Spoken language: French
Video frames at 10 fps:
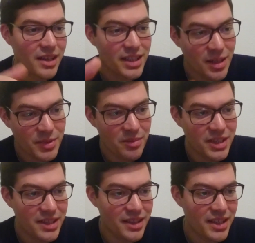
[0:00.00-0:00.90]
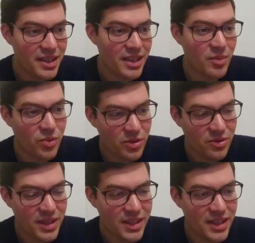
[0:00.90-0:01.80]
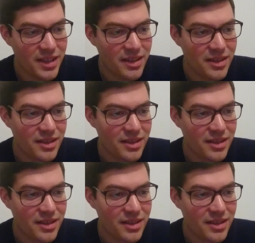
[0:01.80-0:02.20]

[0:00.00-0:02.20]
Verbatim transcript: l'adaptabilité, la ponctualité,